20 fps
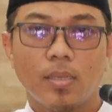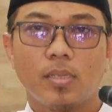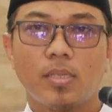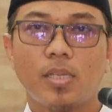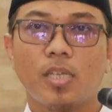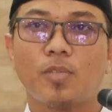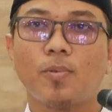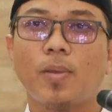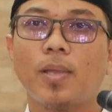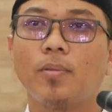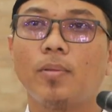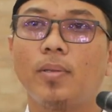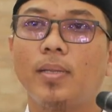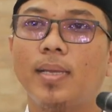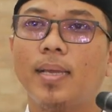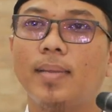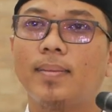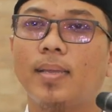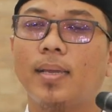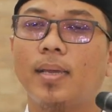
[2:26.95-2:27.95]
sesuatu
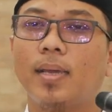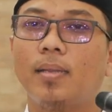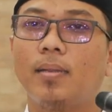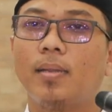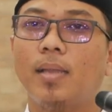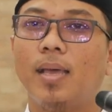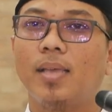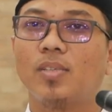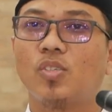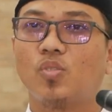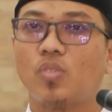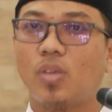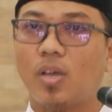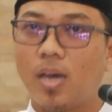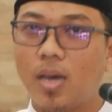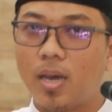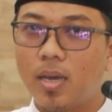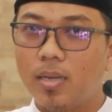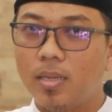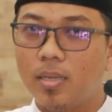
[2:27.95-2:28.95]
dikatakan
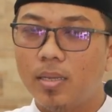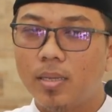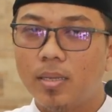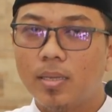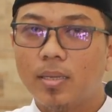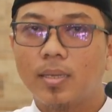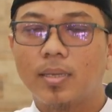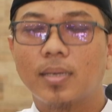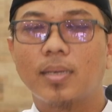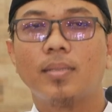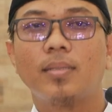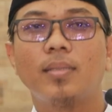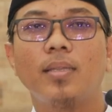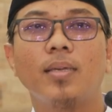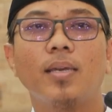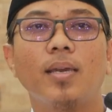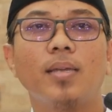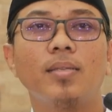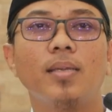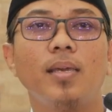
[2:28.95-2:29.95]
as-salih
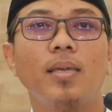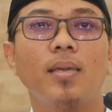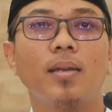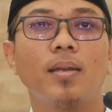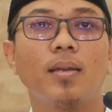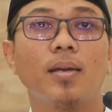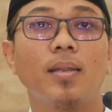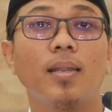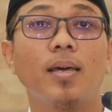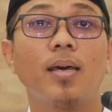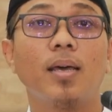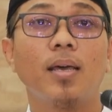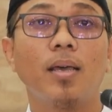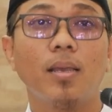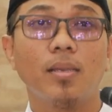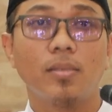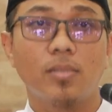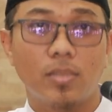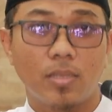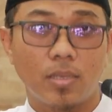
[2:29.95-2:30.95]
ketika dia
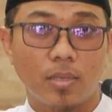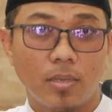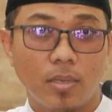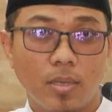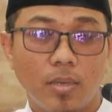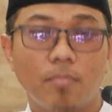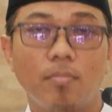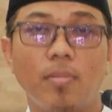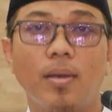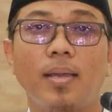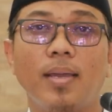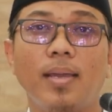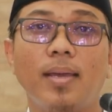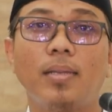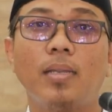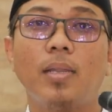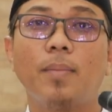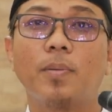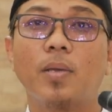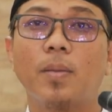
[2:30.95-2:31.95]
ikhlas
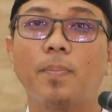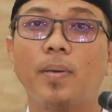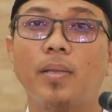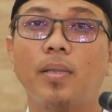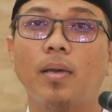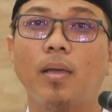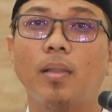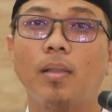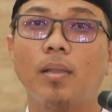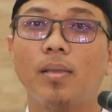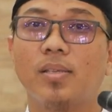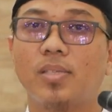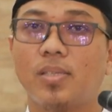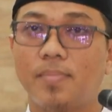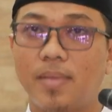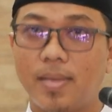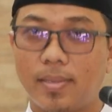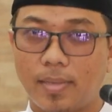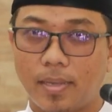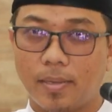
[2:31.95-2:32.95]
menghadap kepada Allah
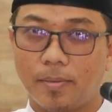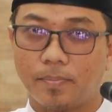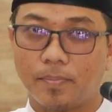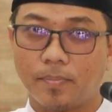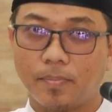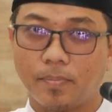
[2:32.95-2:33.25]
semata.